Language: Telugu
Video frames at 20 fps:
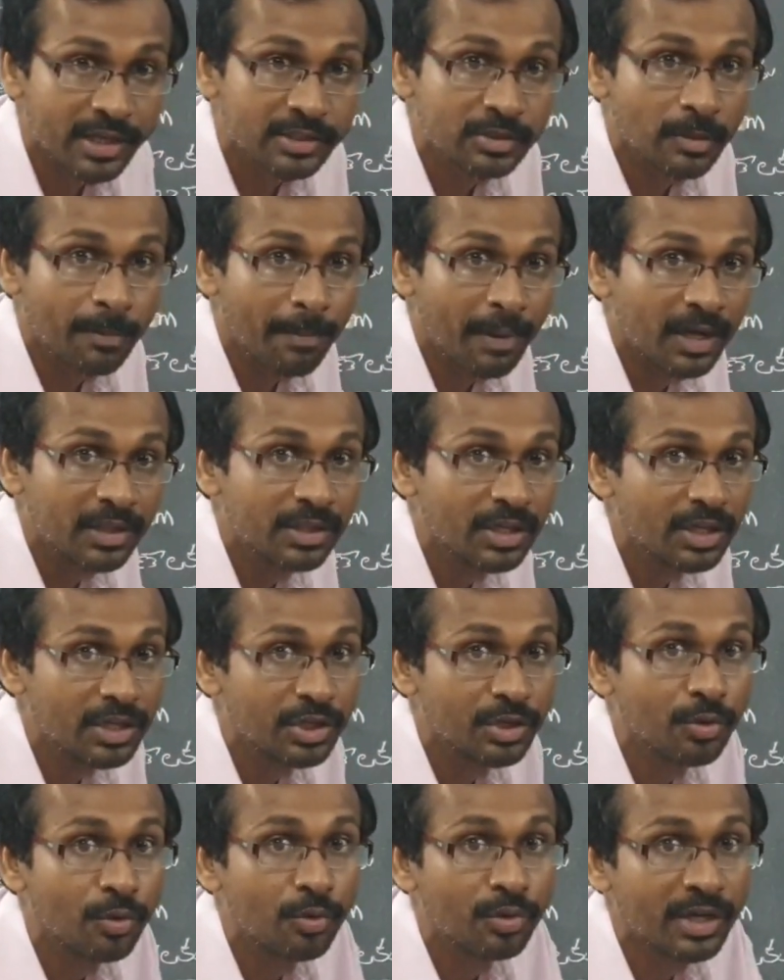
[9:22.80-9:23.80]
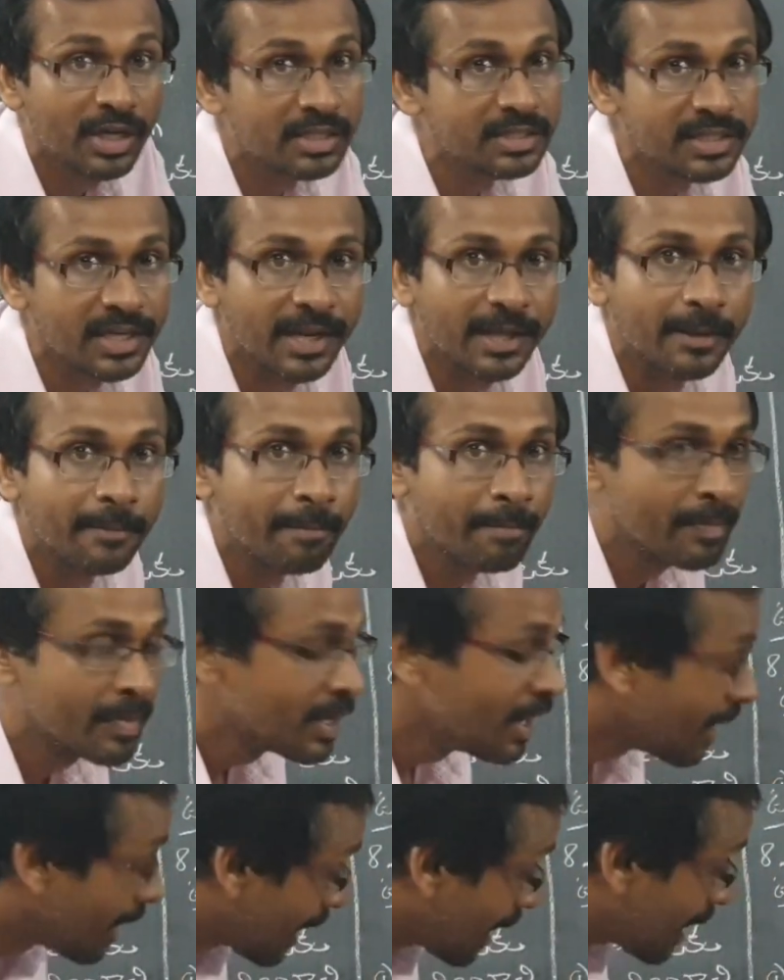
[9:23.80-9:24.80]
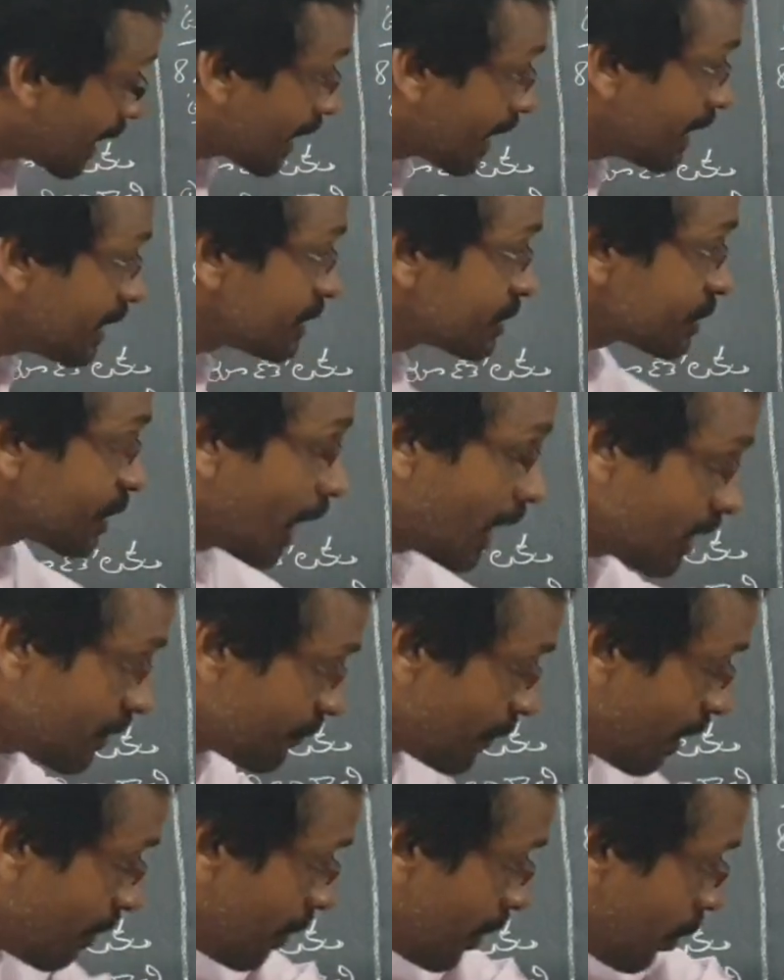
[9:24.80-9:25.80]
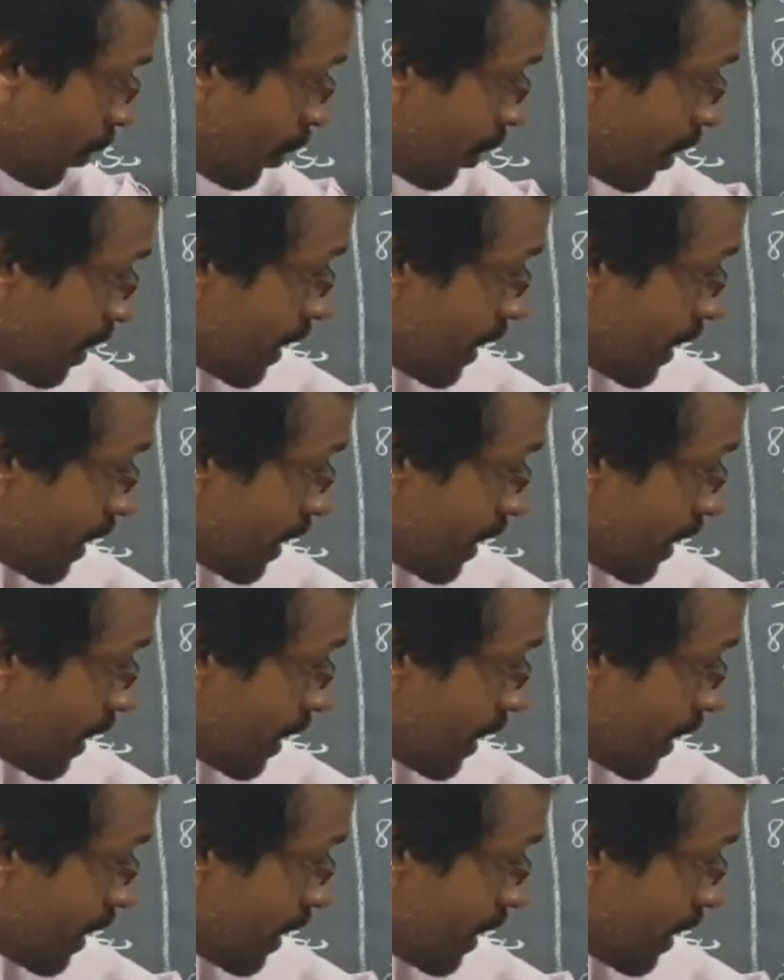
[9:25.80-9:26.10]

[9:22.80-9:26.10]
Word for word: రాయొచ్చు పది న్యూటన్స్ అని అలాగని షార్ట్ ఫామ్లో